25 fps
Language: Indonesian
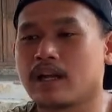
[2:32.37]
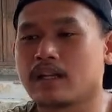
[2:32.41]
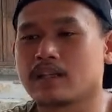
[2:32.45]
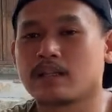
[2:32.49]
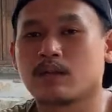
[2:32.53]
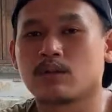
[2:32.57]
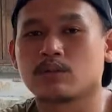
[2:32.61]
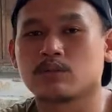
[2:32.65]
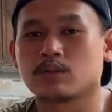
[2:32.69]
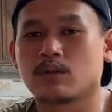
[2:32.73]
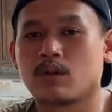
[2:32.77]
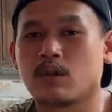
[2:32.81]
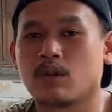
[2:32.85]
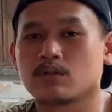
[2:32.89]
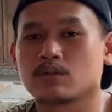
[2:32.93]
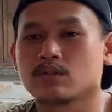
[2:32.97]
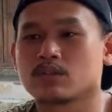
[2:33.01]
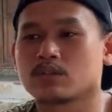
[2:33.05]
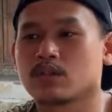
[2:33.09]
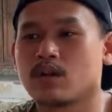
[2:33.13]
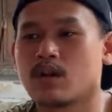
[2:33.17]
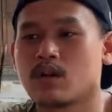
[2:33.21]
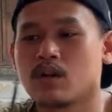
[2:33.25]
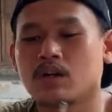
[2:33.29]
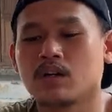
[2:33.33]
atau
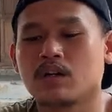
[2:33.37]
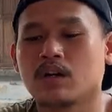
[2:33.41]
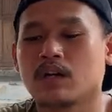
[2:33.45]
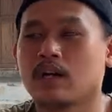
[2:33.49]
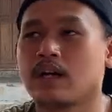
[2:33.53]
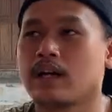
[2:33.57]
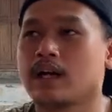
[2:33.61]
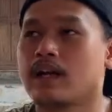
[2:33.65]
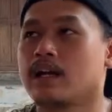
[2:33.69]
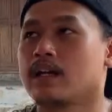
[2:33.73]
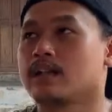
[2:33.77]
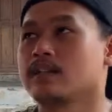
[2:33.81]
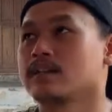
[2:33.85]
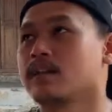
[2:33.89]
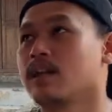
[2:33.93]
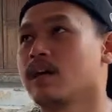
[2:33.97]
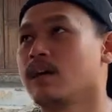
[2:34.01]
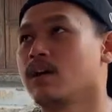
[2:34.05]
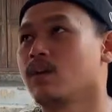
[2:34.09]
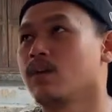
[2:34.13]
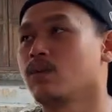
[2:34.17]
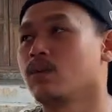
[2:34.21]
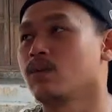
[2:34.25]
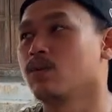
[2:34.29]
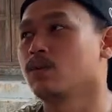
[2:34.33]
selongsong
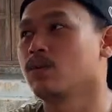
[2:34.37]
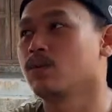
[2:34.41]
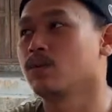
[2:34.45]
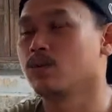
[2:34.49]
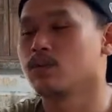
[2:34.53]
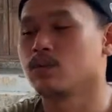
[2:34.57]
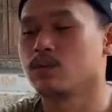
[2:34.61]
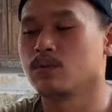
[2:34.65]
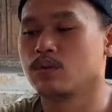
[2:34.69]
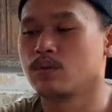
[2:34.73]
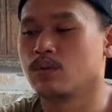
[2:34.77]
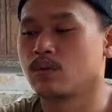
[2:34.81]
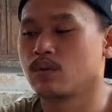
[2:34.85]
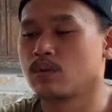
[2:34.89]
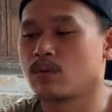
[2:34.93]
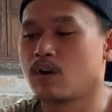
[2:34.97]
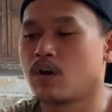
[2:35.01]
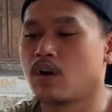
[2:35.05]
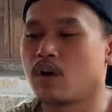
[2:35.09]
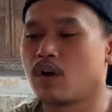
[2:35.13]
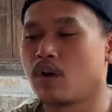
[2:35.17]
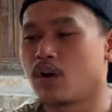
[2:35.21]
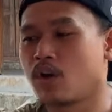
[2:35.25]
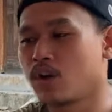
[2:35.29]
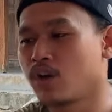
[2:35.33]
atau
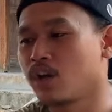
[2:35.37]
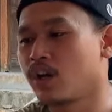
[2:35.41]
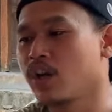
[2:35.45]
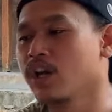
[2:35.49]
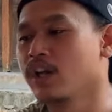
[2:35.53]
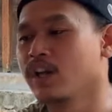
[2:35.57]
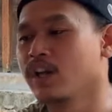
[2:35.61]
olor